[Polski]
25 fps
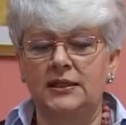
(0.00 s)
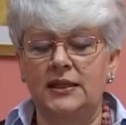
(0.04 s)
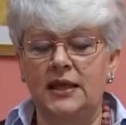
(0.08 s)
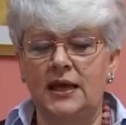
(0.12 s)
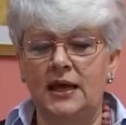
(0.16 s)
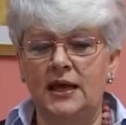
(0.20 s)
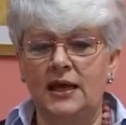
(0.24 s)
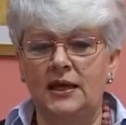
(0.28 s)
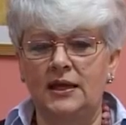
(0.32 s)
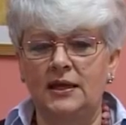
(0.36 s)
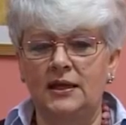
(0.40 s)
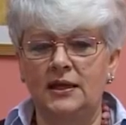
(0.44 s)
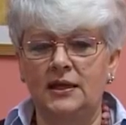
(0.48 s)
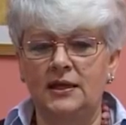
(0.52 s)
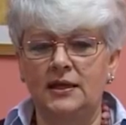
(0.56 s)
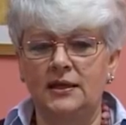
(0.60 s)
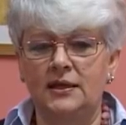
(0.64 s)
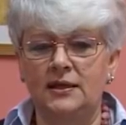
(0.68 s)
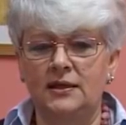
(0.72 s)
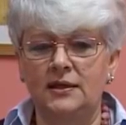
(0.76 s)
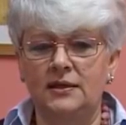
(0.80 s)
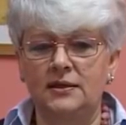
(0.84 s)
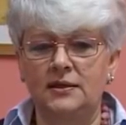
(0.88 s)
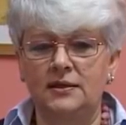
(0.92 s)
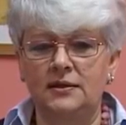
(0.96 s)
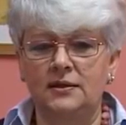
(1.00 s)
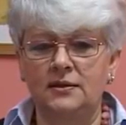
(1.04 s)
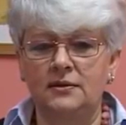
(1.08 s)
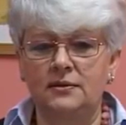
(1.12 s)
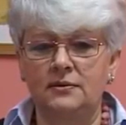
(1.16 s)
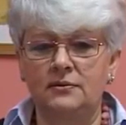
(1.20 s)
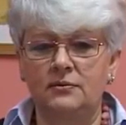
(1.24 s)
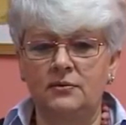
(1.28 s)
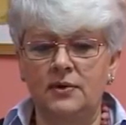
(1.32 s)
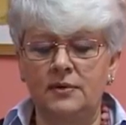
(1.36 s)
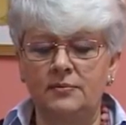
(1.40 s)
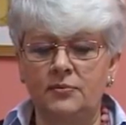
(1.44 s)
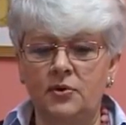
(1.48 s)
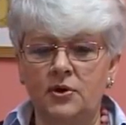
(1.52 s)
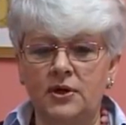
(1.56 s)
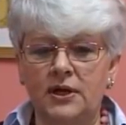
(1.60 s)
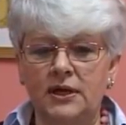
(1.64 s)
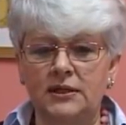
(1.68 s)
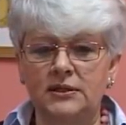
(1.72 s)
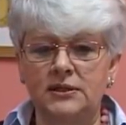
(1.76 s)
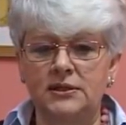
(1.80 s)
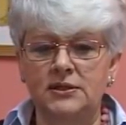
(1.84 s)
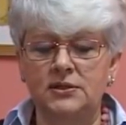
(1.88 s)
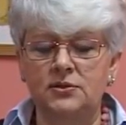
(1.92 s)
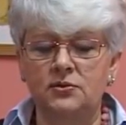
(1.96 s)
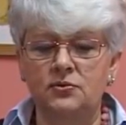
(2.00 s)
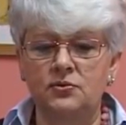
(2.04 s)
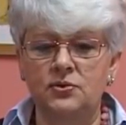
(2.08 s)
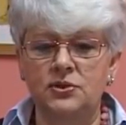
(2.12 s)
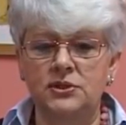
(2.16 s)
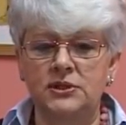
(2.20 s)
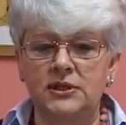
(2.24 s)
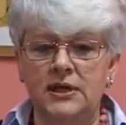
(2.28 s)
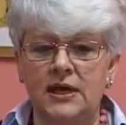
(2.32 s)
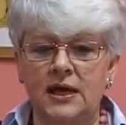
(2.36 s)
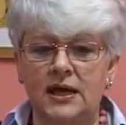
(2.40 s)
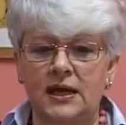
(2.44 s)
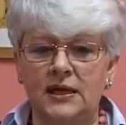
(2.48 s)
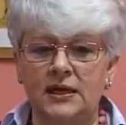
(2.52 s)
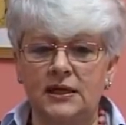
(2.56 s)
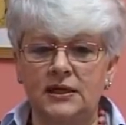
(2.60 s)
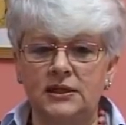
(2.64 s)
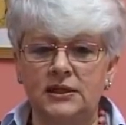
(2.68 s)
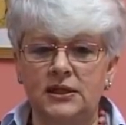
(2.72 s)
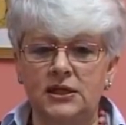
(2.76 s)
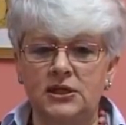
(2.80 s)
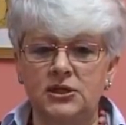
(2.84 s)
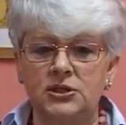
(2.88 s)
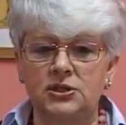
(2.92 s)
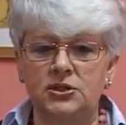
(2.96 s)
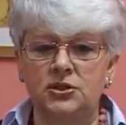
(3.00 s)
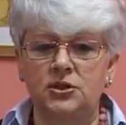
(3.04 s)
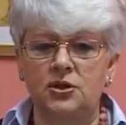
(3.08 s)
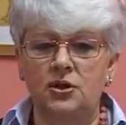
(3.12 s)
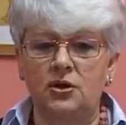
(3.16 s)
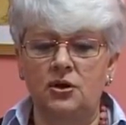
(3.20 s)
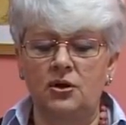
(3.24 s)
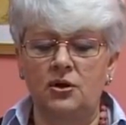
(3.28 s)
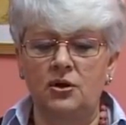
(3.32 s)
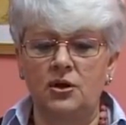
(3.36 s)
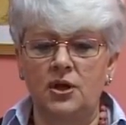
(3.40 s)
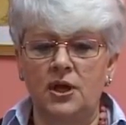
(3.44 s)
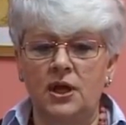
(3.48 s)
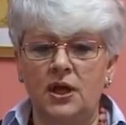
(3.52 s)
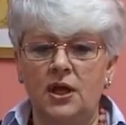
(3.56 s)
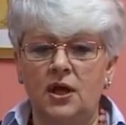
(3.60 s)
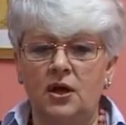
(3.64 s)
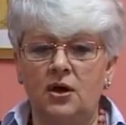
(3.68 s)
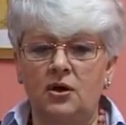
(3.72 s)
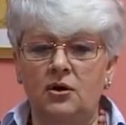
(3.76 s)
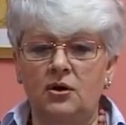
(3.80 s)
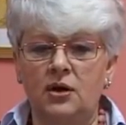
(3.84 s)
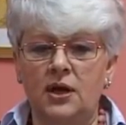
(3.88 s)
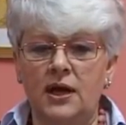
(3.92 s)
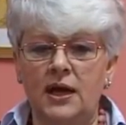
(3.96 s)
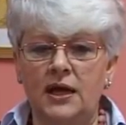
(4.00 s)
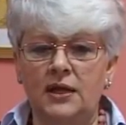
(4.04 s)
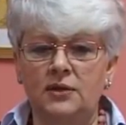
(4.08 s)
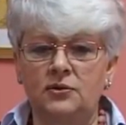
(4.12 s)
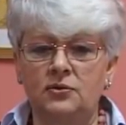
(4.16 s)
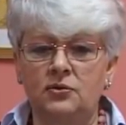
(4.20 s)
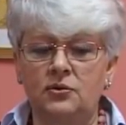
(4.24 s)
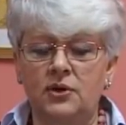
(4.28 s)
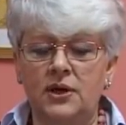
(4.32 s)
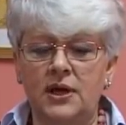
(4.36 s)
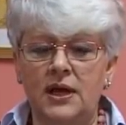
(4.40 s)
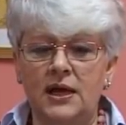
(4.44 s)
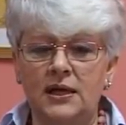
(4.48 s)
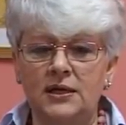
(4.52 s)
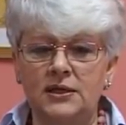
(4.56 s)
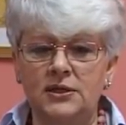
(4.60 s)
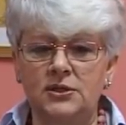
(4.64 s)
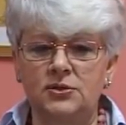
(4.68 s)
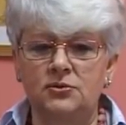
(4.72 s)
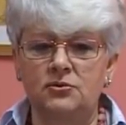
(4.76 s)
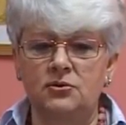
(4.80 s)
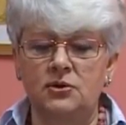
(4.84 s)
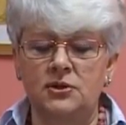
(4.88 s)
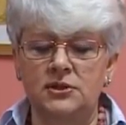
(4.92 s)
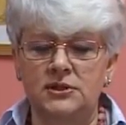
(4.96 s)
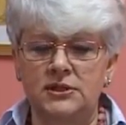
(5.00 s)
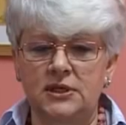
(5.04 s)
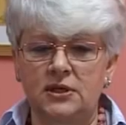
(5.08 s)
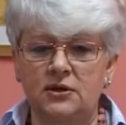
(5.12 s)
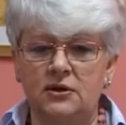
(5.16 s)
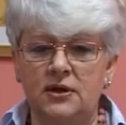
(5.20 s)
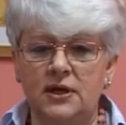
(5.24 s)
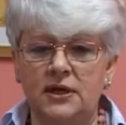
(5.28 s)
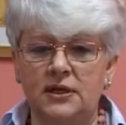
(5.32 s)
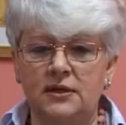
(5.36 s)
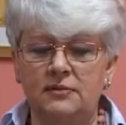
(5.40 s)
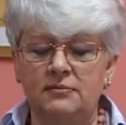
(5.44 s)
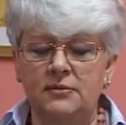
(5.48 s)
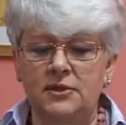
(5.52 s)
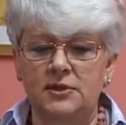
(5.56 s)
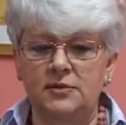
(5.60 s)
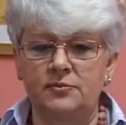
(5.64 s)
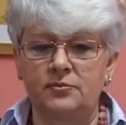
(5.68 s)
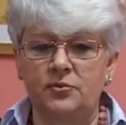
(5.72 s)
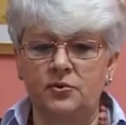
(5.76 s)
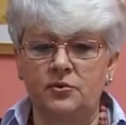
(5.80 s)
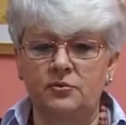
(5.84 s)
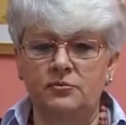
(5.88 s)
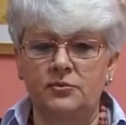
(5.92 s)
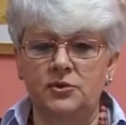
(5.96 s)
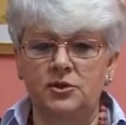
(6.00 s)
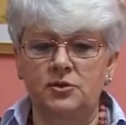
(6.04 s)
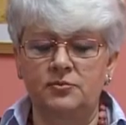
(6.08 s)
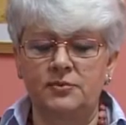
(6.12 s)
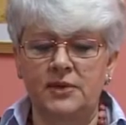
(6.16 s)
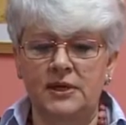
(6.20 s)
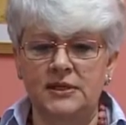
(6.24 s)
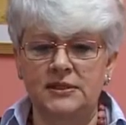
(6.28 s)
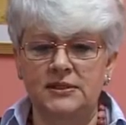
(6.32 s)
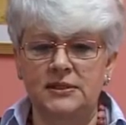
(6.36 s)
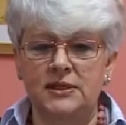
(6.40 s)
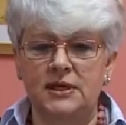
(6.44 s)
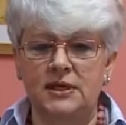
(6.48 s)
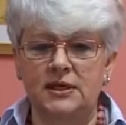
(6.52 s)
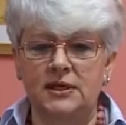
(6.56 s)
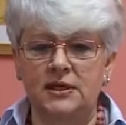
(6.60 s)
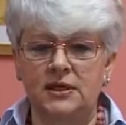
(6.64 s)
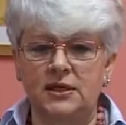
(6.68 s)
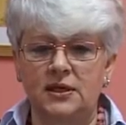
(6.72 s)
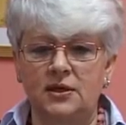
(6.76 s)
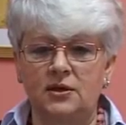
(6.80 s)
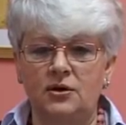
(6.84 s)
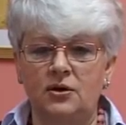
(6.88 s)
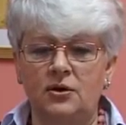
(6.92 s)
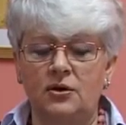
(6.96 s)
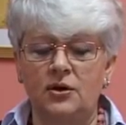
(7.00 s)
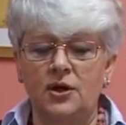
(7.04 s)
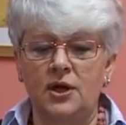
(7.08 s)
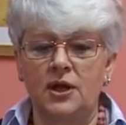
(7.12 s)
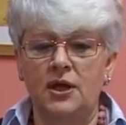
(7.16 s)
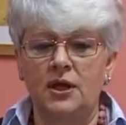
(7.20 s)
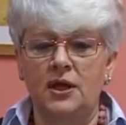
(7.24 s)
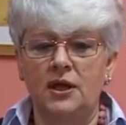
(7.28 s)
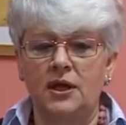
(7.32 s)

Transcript: ta e, głęboka dyskusja, ale i też do organu realizującego, jakim jest burmistrz miasta i jego